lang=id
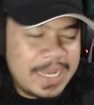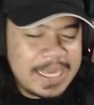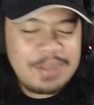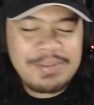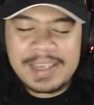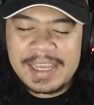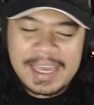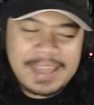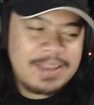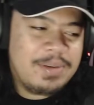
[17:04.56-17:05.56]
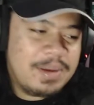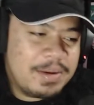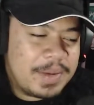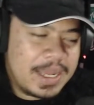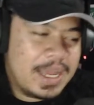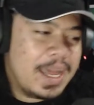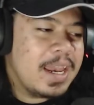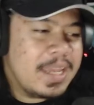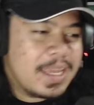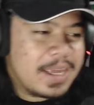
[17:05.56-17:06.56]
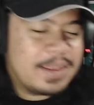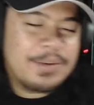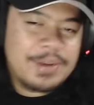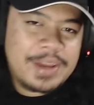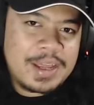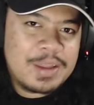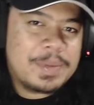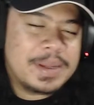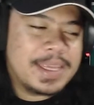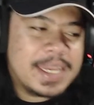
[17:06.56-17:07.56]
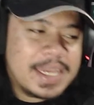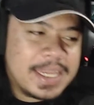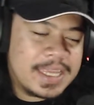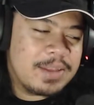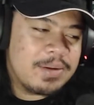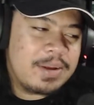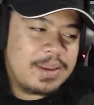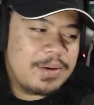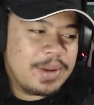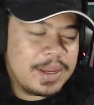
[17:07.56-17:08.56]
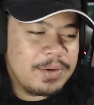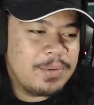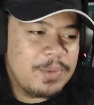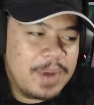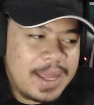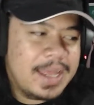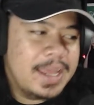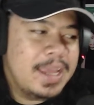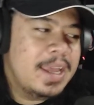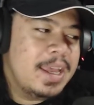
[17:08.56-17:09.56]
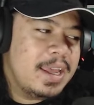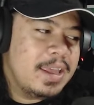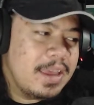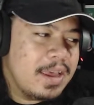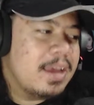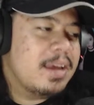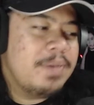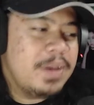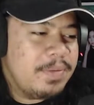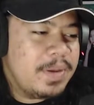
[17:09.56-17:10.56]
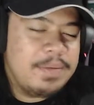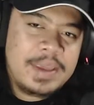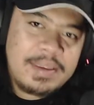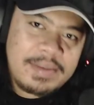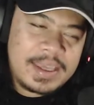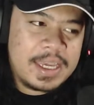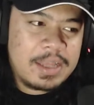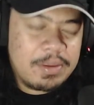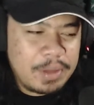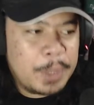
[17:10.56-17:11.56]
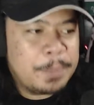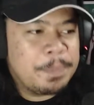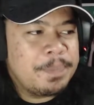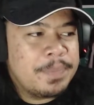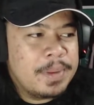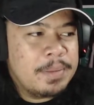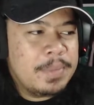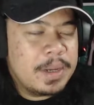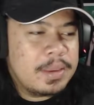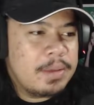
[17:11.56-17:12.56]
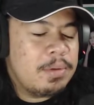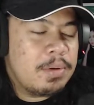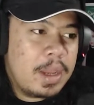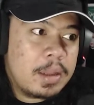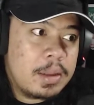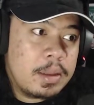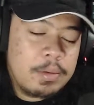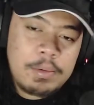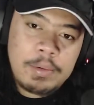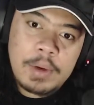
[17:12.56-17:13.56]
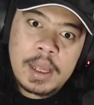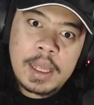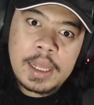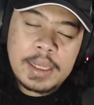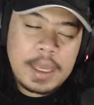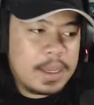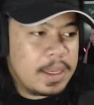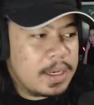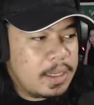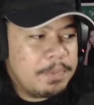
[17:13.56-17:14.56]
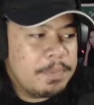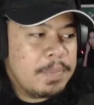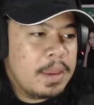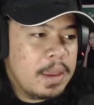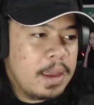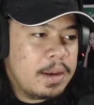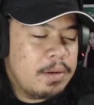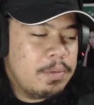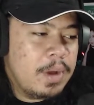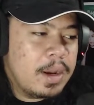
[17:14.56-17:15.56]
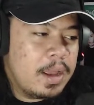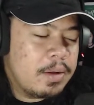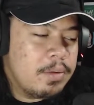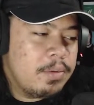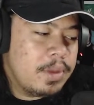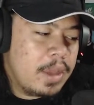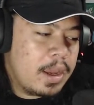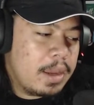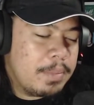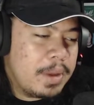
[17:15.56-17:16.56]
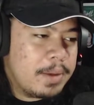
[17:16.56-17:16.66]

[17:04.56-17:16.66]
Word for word: seenggaknya tuh ya mereka ada di kategori yang seperti ini gitu. Kategori kedua ya Veni Vidi Vici gitu ya. Berarti untuk reaksi gue di hari ini ada dua lagu yang emang